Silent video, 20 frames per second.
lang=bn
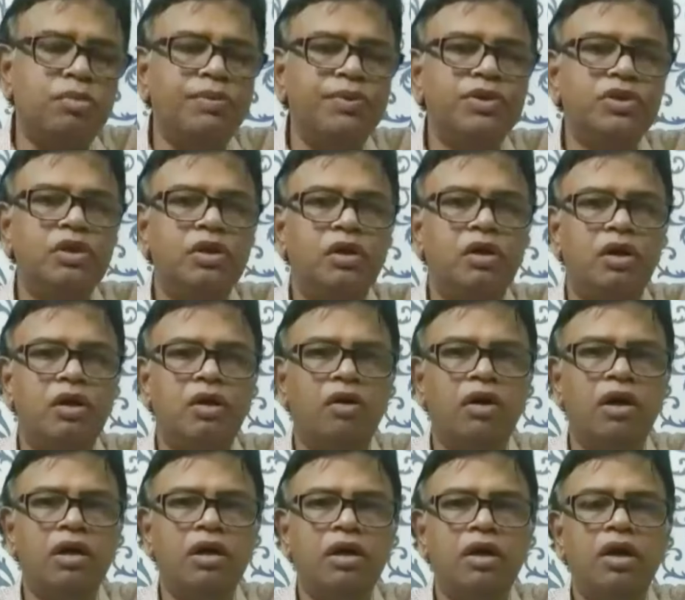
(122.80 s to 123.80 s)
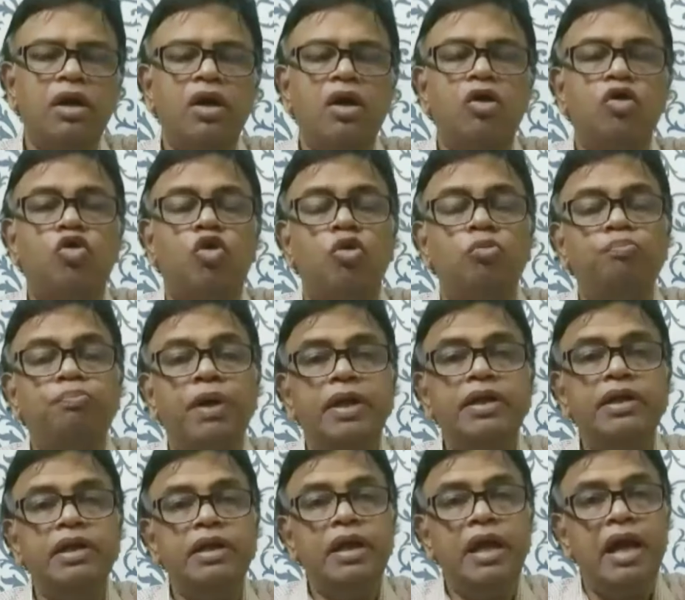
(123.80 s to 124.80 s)
বিবেচনা করা হয়
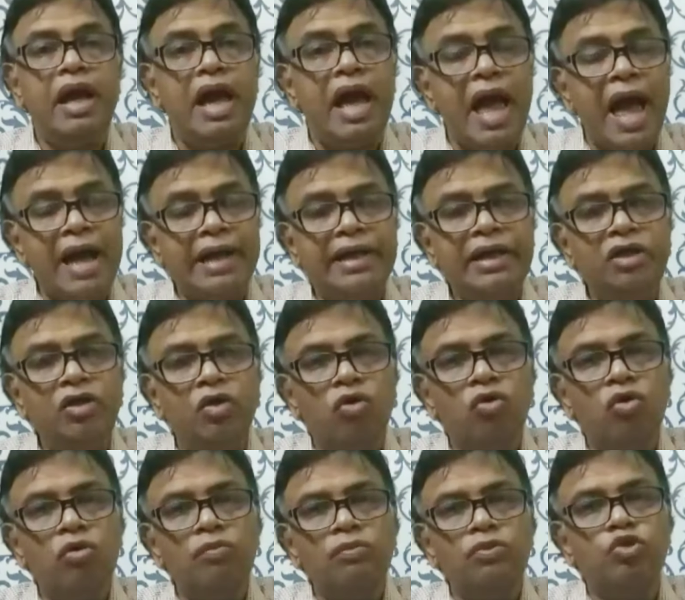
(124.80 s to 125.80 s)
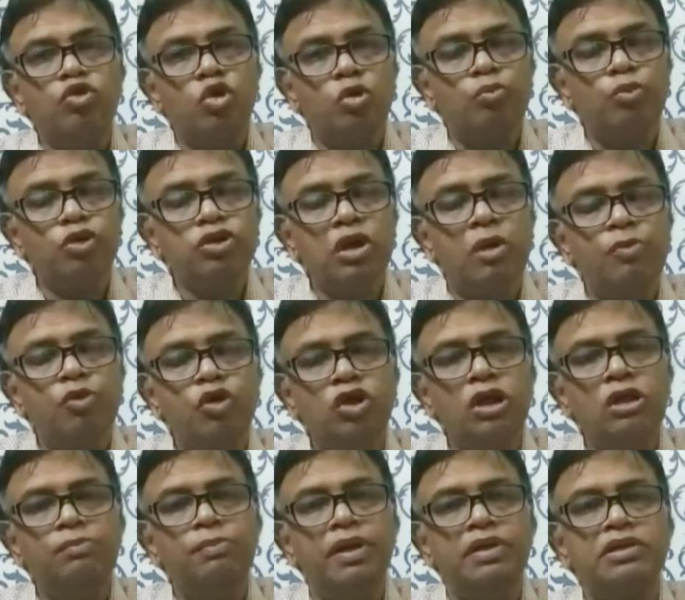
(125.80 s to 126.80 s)
কোম্পানি একই রকম দ্রব্য
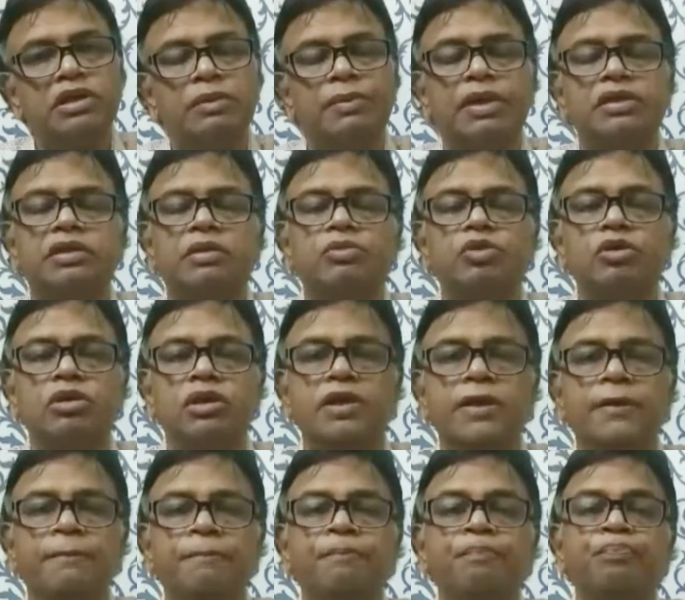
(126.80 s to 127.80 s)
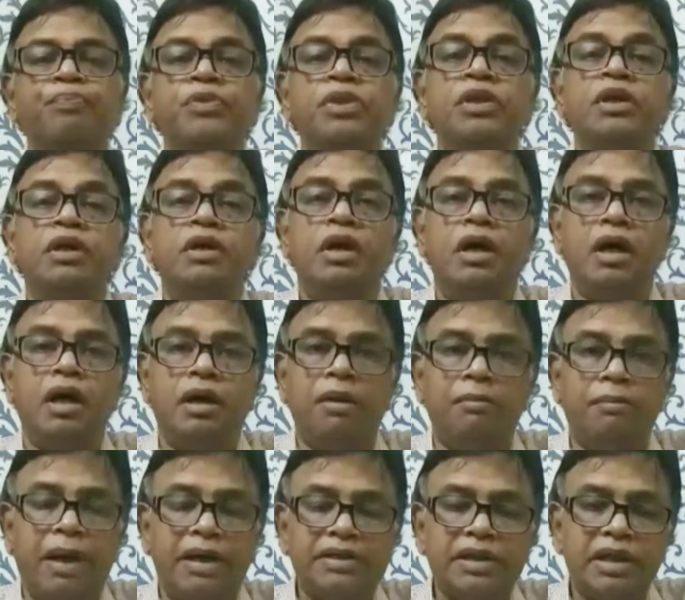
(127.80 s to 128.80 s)
সামগ্রী বা সেবা সামগ্রী
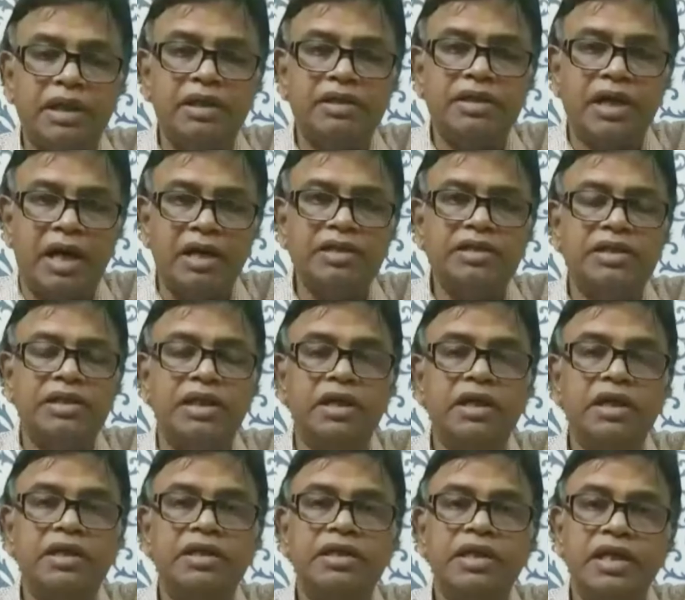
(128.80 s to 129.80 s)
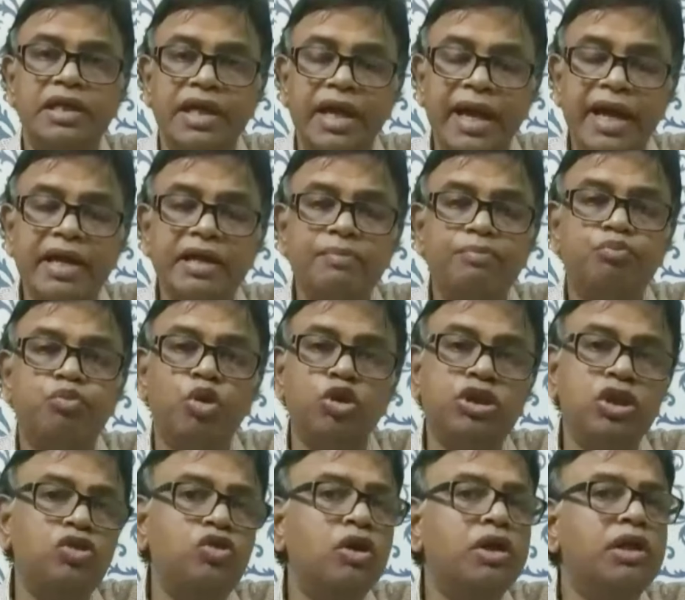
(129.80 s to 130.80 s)
বাজারে ছাড়ছে এর
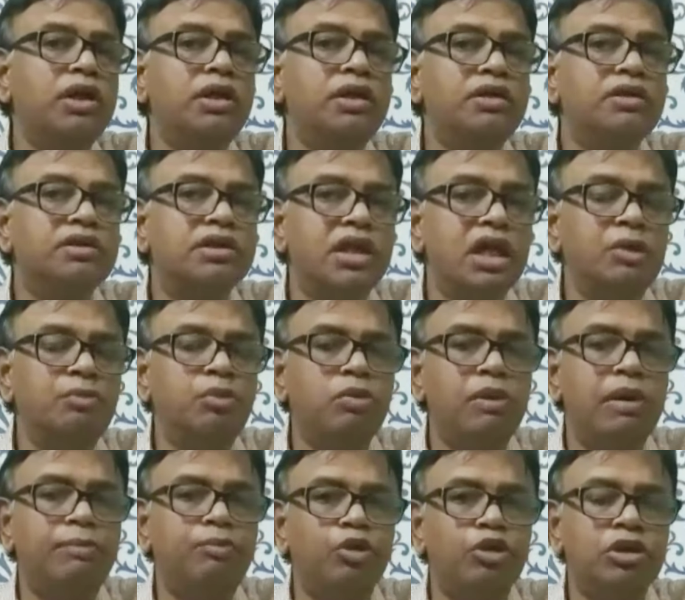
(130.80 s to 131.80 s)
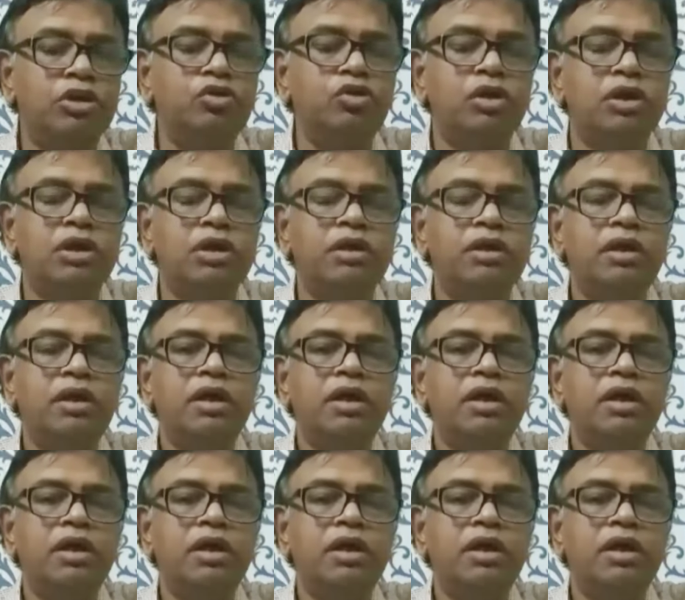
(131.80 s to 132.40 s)
প্রতিযোগী শিল্প বা প্রতিযোগী